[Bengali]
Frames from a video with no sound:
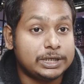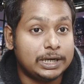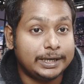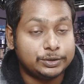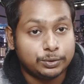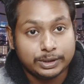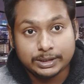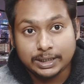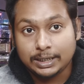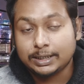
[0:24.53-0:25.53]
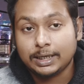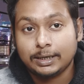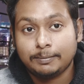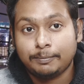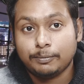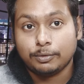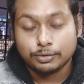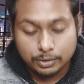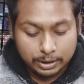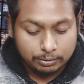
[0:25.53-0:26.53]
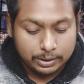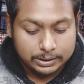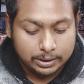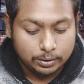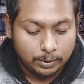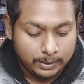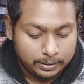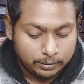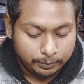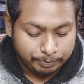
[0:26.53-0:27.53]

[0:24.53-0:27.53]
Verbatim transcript: সালে ছুটির তালিকা ঘোষণা করে দিল নবান্ন